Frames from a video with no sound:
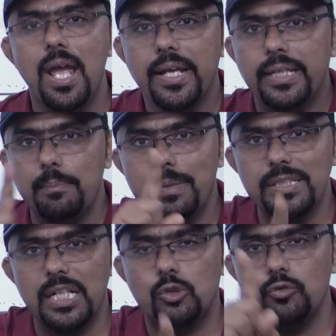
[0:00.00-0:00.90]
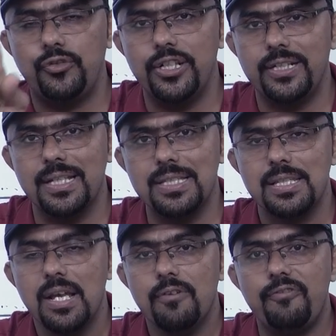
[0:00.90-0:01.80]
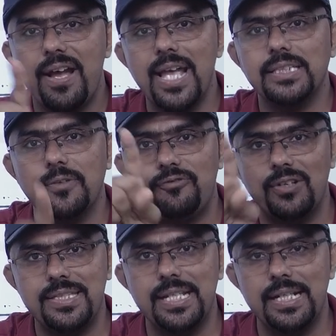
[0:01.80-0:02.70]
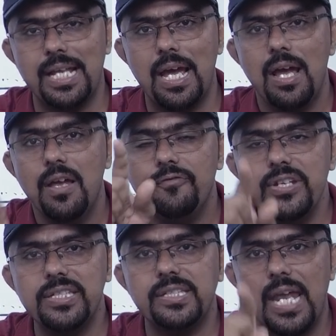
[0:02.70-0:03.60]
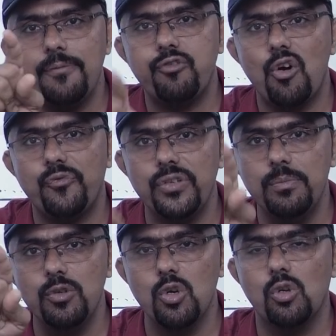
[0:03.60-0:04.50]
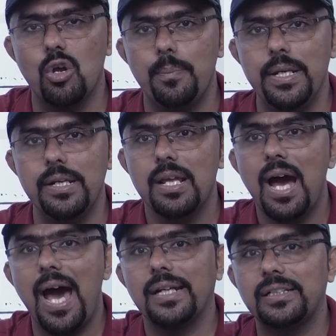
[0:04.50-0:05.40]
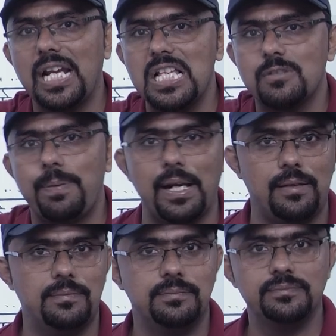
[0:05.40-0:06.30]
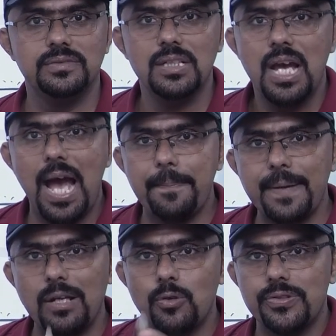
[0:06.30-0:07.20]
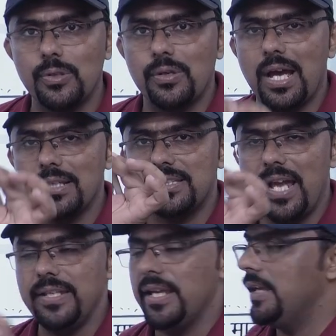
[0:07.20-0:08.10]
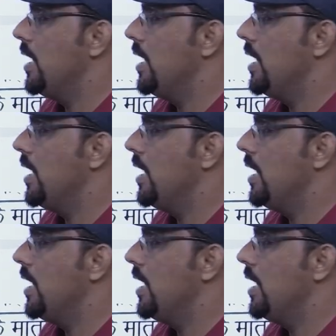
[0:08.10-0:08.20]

कि मदर टू फिटस वाया द प्लेसेंटा विच टाइप ऑफ इम्यूनोग्लोबिन आर ट्रांसफर आपका क्वेश्चन होना चाहिए